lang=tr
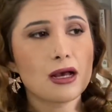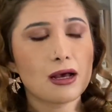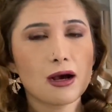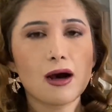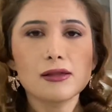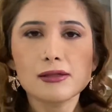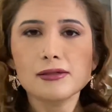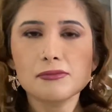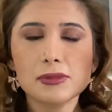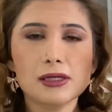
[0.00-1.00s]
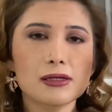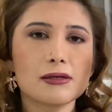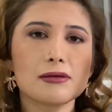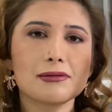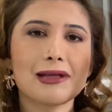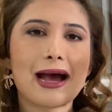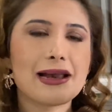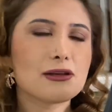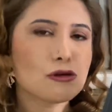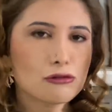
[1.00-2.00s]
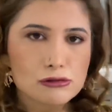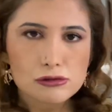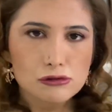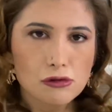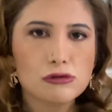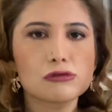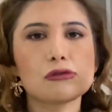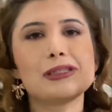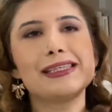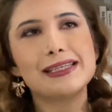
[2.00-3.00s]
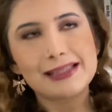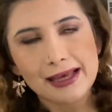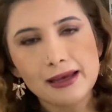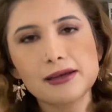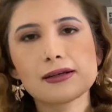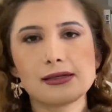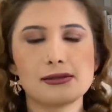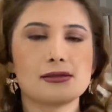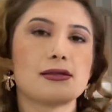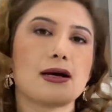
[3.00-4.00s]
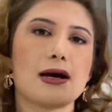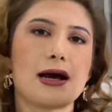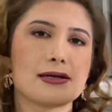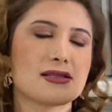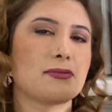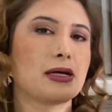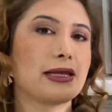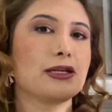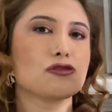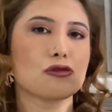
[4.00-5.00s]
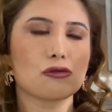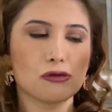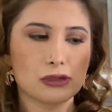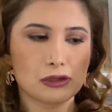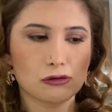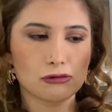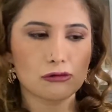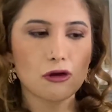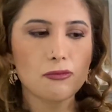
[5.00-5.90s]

Ee, anladım ki her ne olursa olsun yine kadına her zaman en çok olan oluyor.